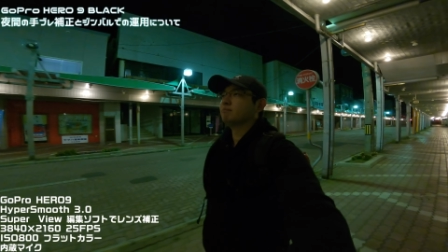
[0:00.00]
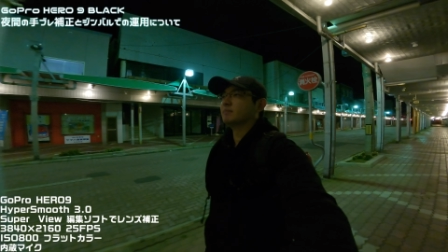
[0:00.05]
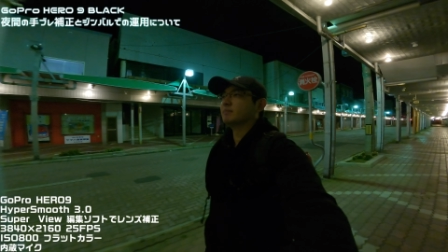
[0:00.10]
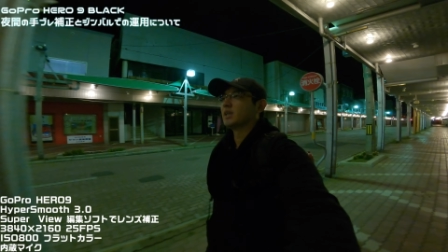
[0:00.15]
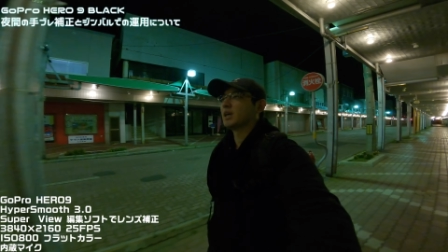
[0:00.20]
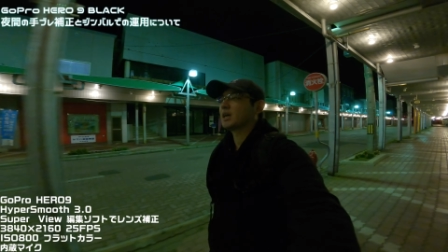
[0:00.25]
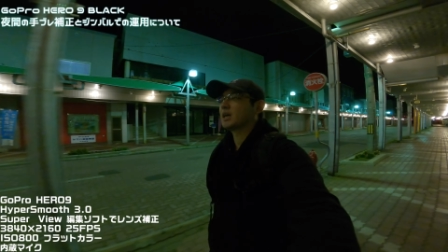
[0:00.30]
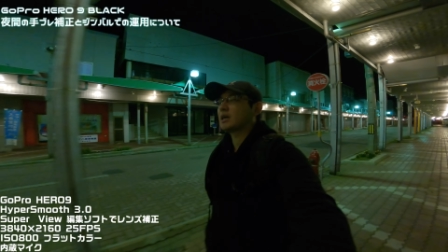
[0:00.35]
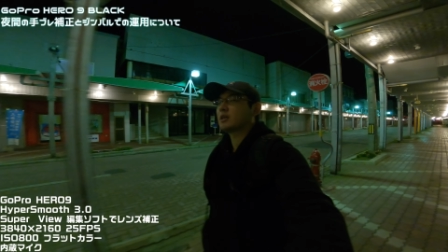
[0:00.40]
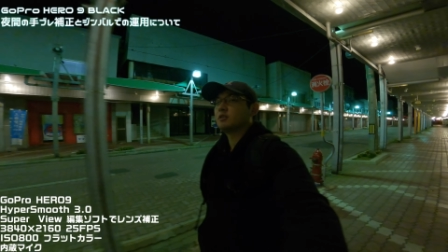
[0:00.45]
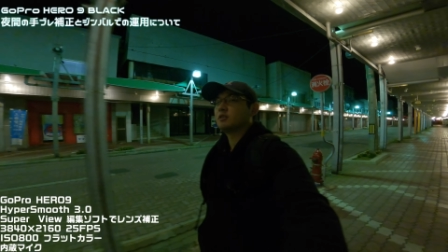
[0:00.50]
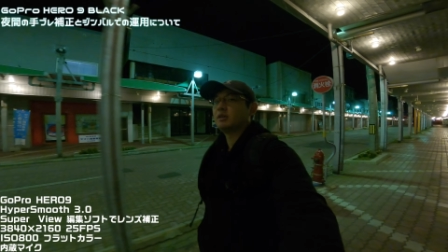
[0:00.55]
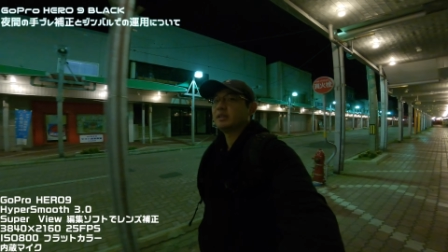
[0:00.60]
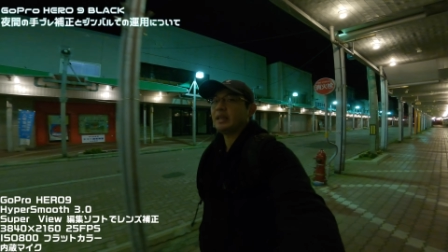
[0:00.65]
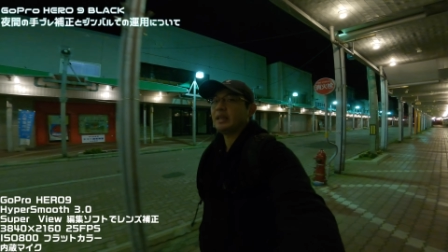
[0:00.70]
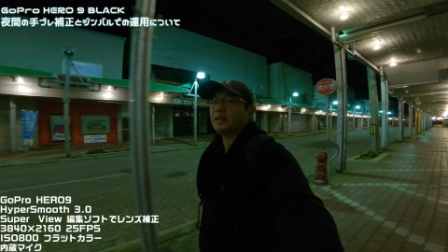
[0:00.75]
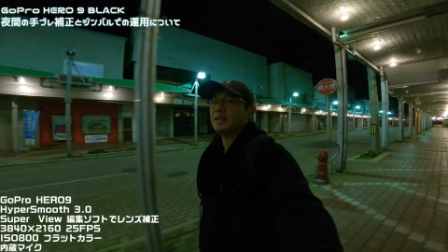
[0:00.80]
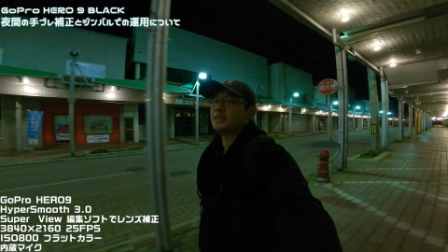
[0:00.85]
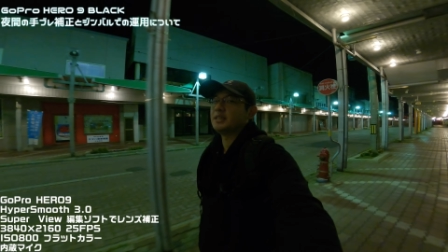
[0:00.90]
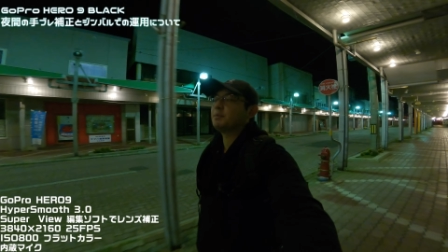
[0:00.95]
うん、価格
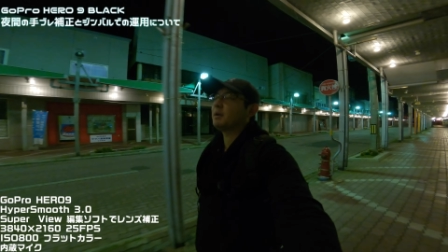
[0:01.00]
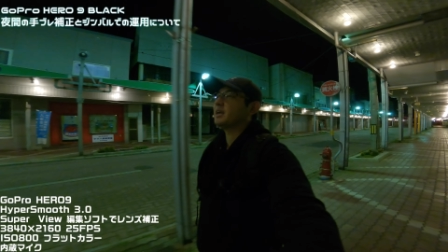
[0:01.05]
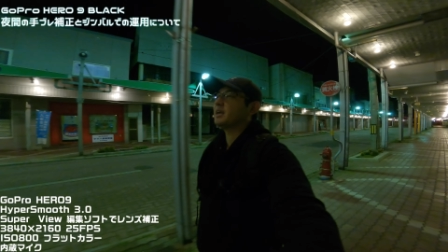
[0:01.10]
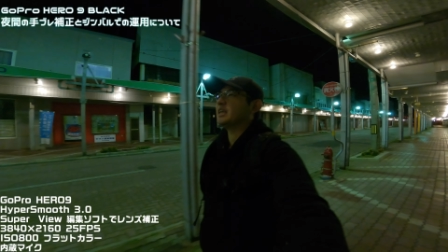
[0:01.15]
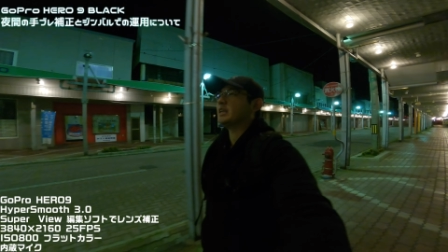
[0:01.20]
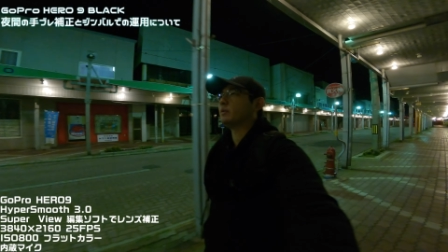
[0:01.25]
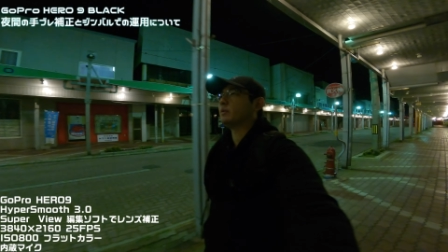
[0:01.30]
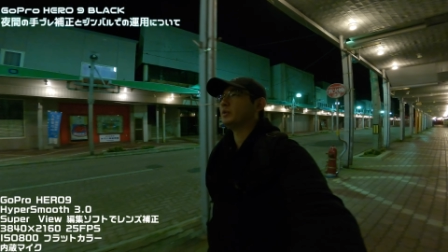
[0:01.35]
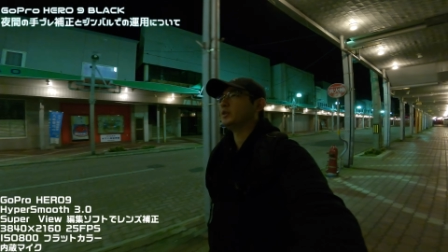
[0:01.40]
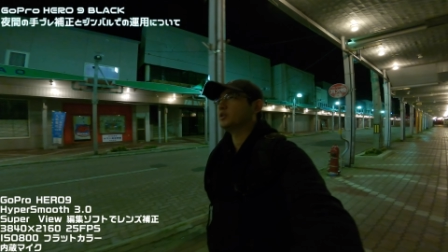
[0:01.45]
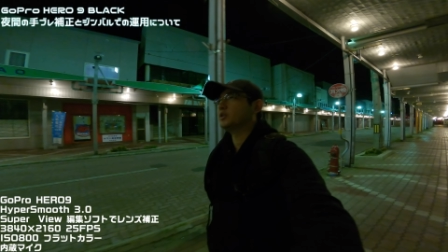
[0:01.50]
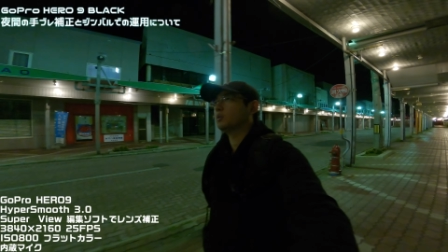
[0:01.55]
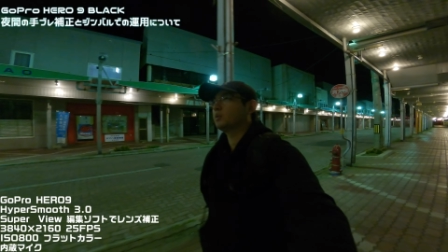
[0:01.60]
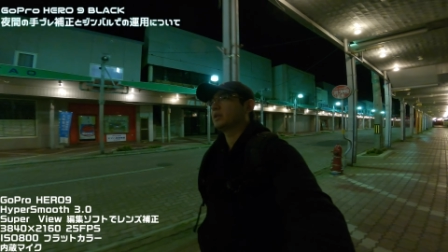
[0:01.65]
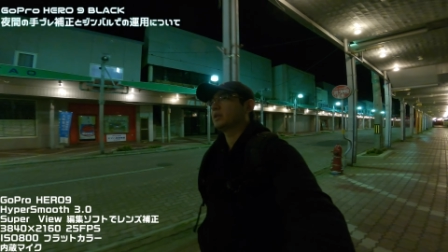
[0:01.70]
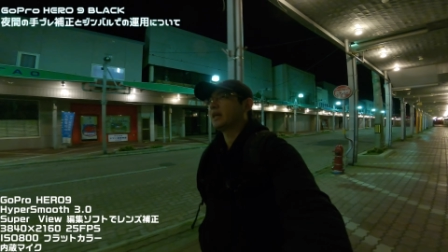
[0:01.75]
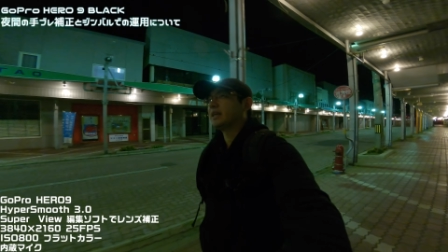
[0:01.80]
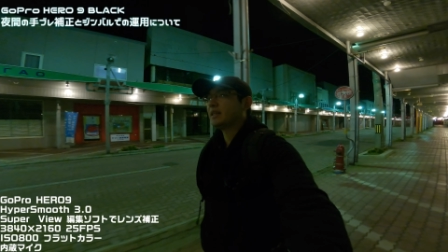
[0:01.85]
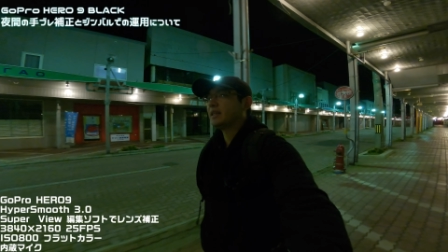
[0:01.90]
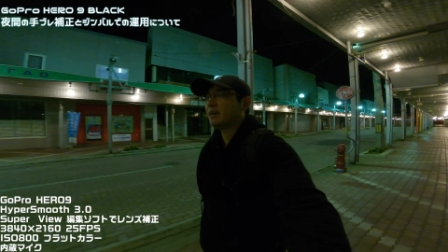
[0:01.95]
はね一番広い状
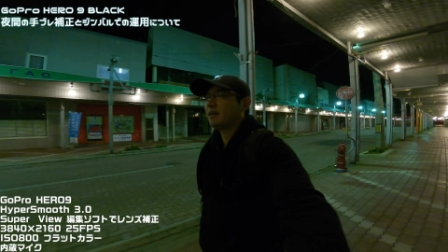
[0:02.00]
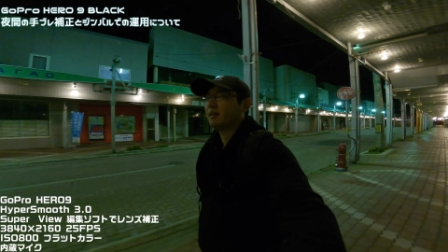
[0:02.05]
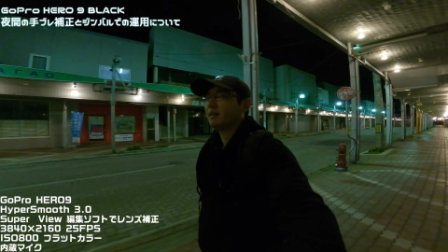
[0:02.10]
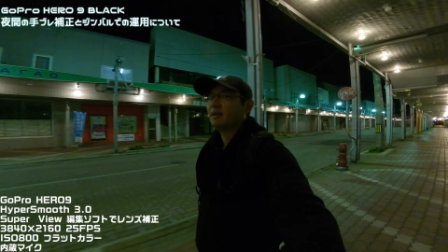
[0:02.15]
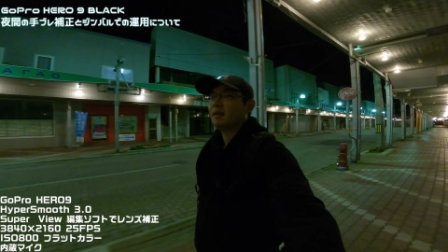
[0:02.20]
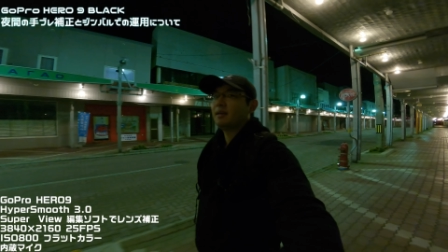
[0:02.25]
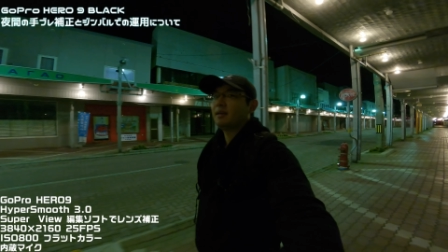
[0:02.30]
態で